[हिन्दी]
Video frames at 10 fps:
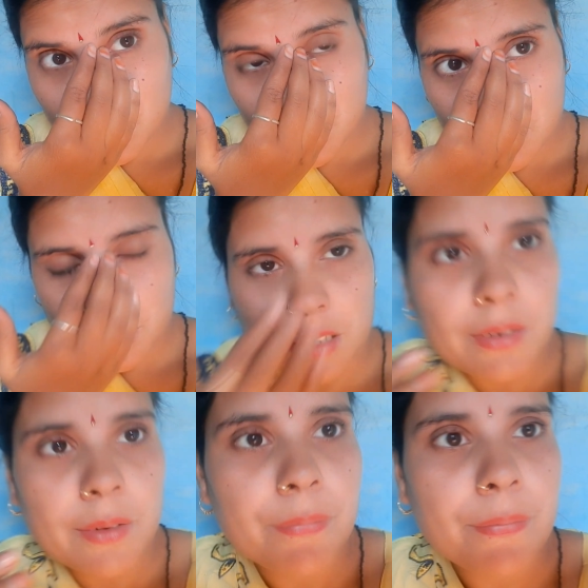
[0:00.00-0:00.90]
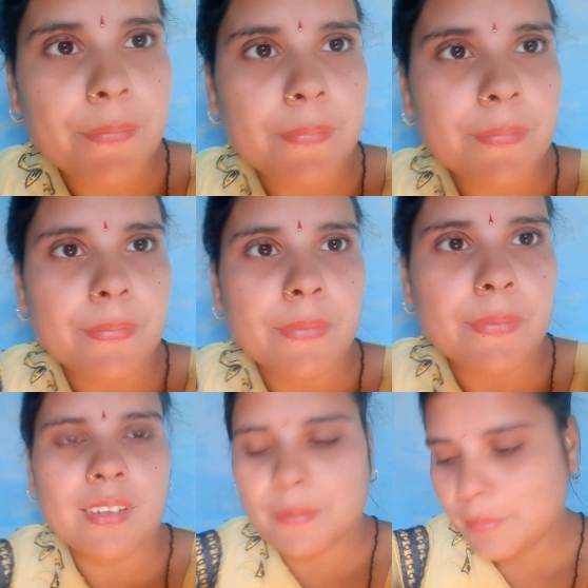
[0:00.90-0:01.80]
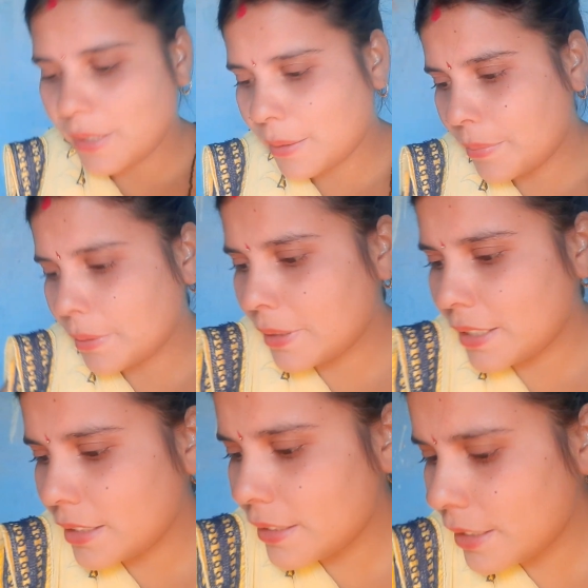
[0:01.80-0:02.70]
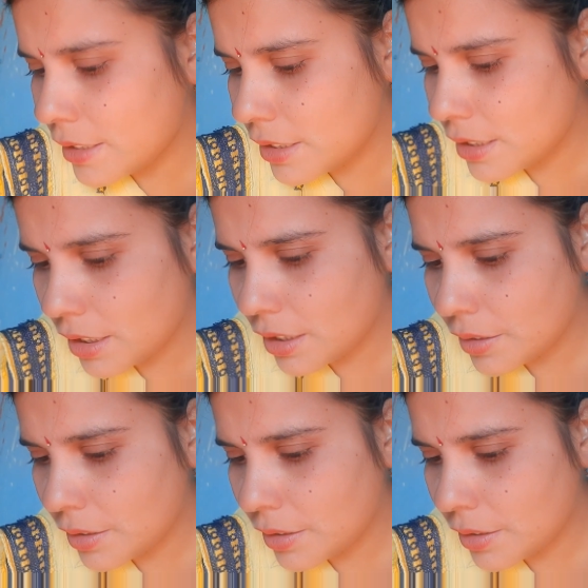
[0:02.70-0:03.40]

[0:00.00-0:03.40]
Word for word: चली गई बाइक पे बैठे रैन से